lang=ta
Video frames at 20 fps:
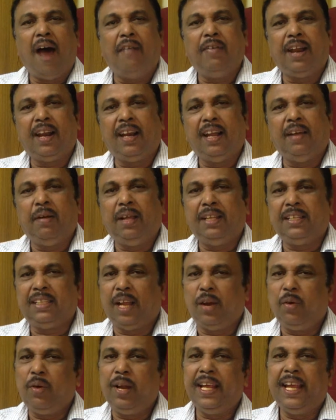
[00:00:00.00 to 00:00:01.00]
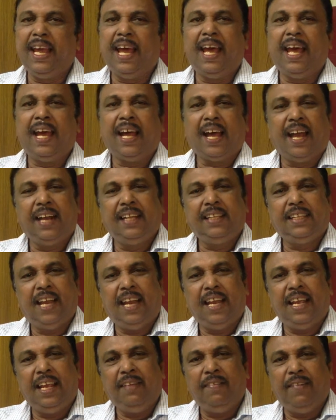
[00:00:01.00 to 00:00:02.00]
அவர் தன்னுடைய
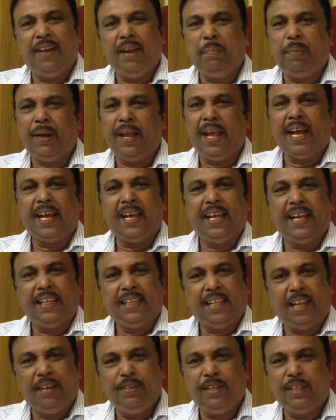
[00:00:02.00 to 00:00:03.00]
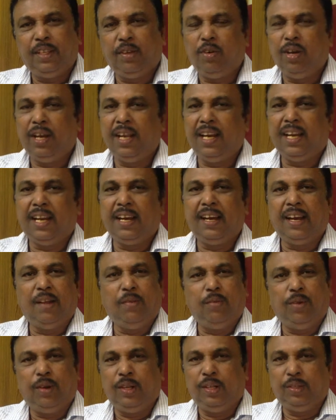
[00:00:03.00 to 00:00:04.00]
கருத்துக்களை வெளிப்படையாக தெரிவித்துக் கொண்டிருக்கின்ற
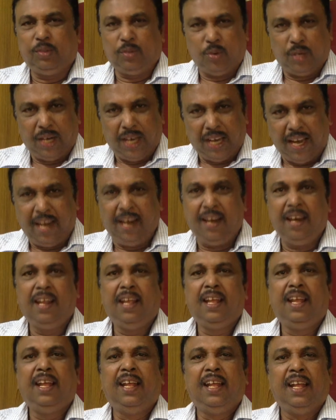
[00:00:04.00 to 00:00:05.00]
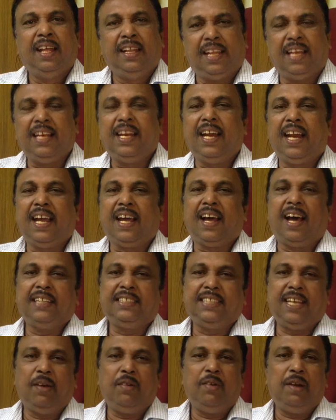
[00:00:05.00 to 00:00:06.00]
ஒரு சூழலில்
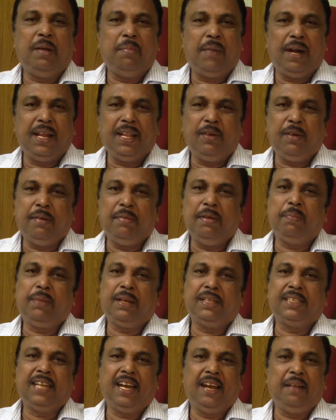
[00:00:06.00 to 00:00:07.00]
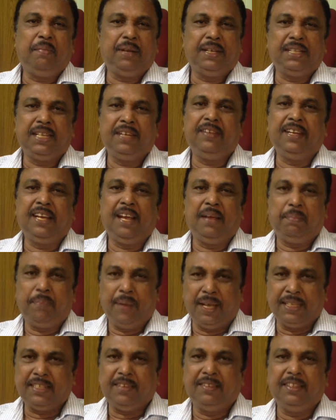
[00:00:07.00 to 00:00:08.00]
தென்கிழக்காசியாவுடைய மனித உரிமை பிரச்சனைகளை பற்றி இங்கே
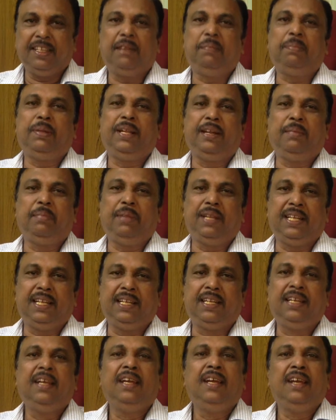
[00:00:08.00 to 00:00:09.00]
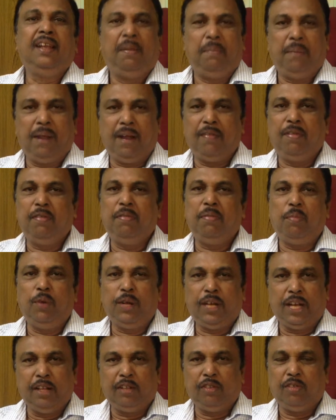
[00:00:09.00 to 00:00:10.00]
பேச வந்திருப்பது என்பது மிகவும்
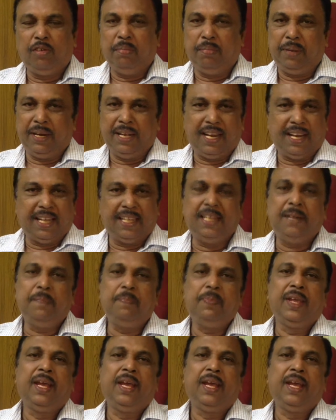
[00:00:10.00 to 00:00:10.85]
முக்கியத்துவம் பெறுகிறது